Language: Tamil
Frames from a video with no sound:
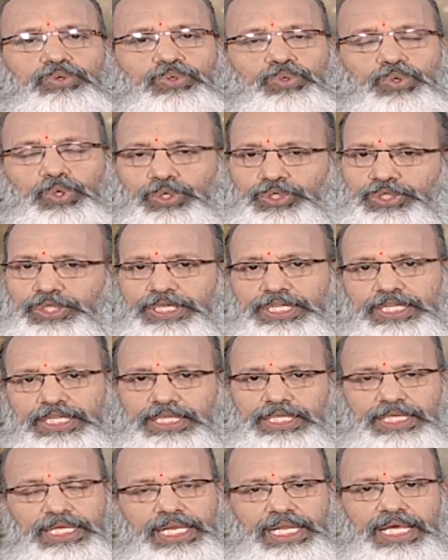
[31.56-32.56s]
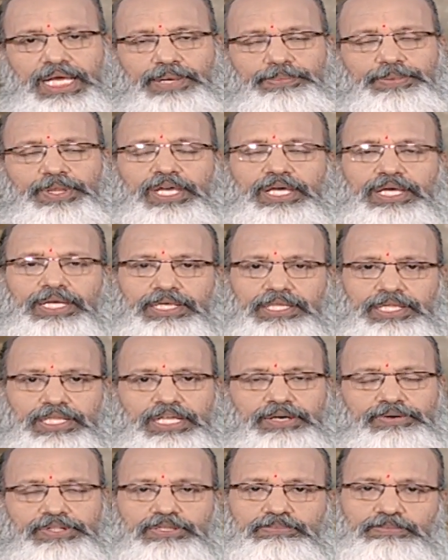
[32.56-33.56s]
கோர்த்துக்கிறது இல்லையா
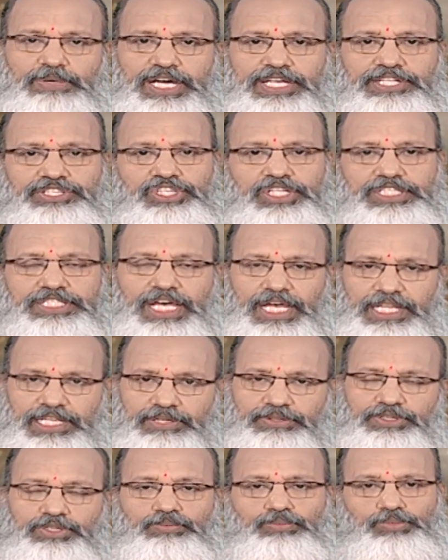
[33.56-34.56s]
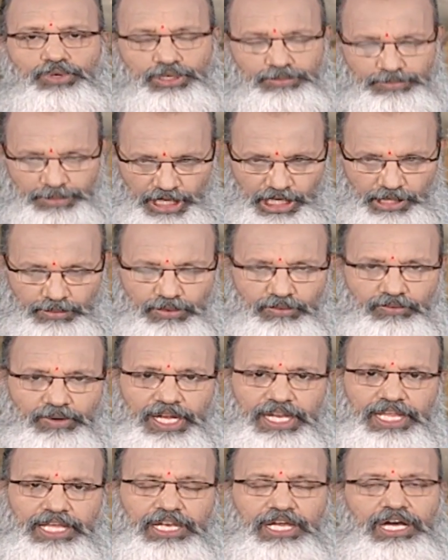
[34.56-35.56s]
இதுதான் வந்து மாரிஷாசன் அதில் வந்து முன்பக்கமும்
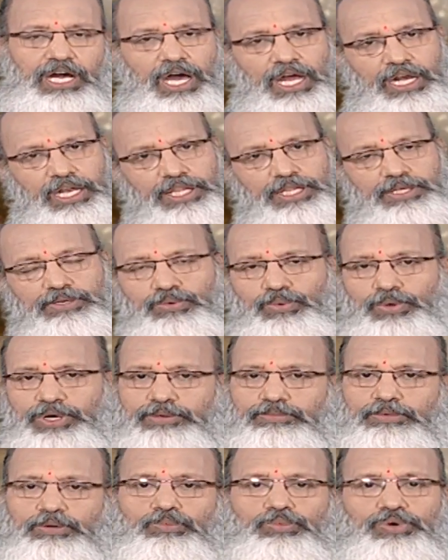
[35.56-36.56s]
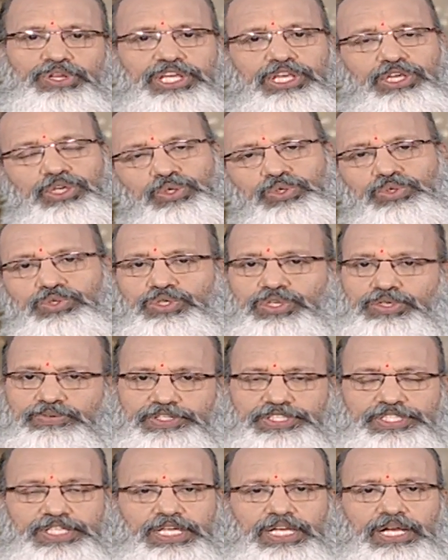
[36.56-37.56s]
வளையலாம் அல்லது உடம்பை முறுக்கியும்
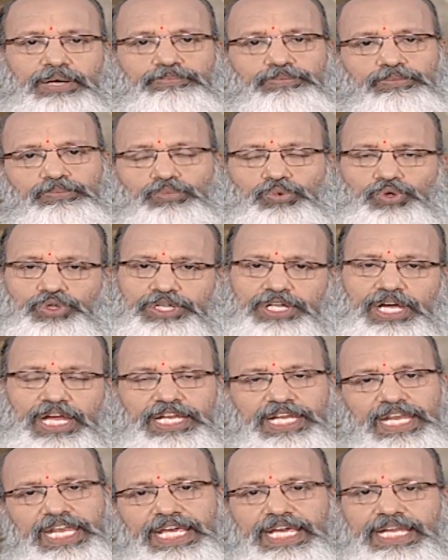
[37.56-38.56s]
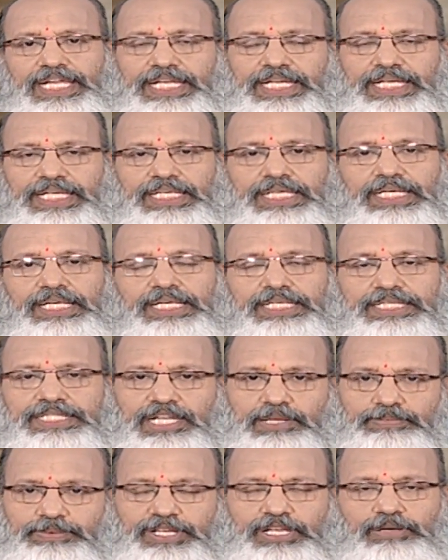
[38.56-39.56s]
வச்சுக்கலாம் மூணு நாலு நிலைகள் இருக்குது
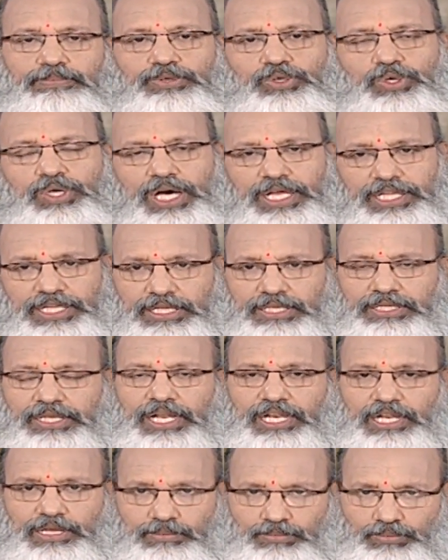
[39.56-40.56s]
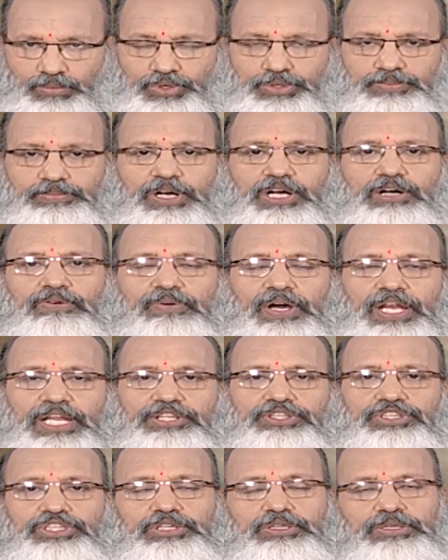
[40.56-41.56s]
சில பேர் என்ன பண்ணுவாங்க அதில் நல்ல முன்பக்கம்
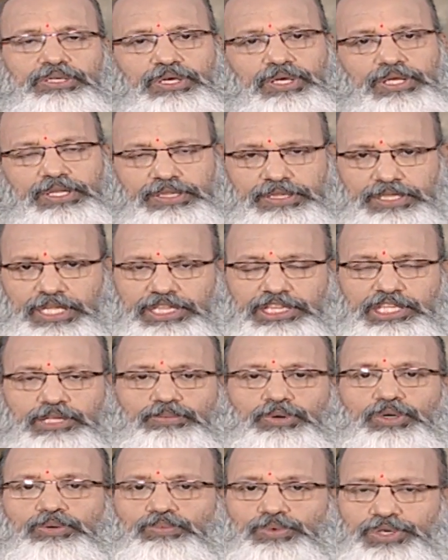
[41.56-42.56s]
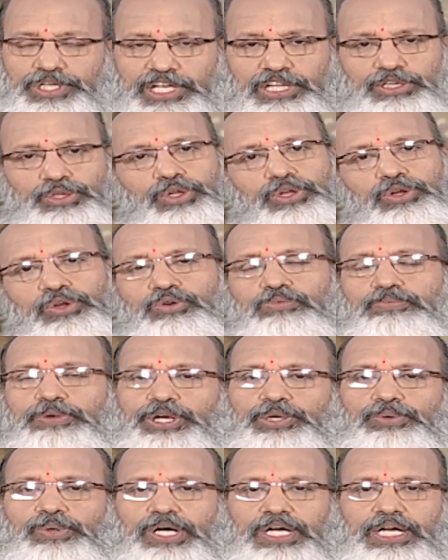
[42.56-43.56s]
வளைஞ்சி நெத்தி போய் முட்டிட தோறவர்களுக்கும்
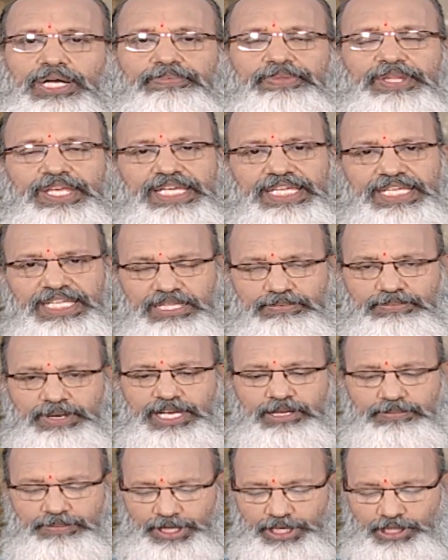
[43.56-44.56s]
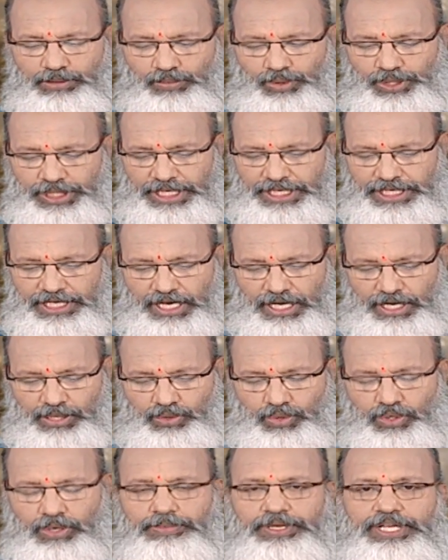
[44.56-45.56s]
பண்ணுவாங்க இது மாதிரி பண்ணும்போது என்ன
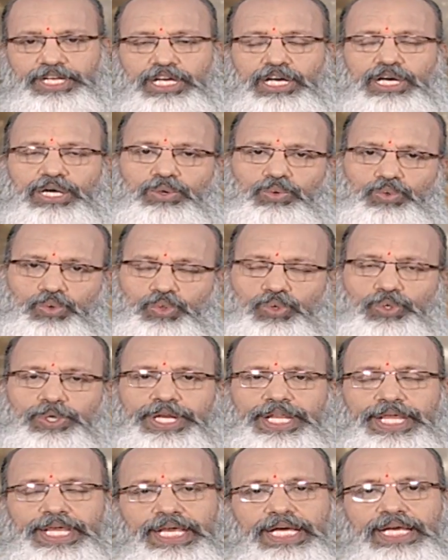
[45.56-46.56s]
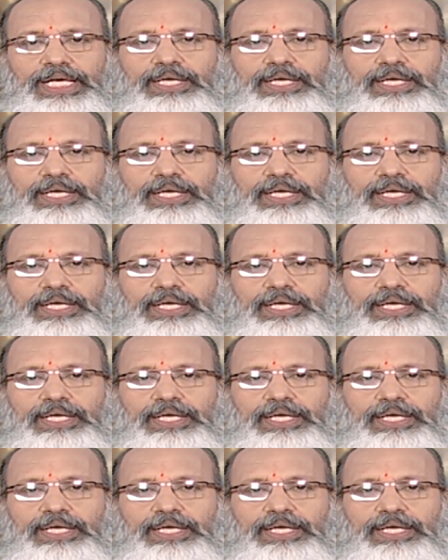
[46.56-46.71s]
ஆகும் அப்படின்னா உங்களுடைய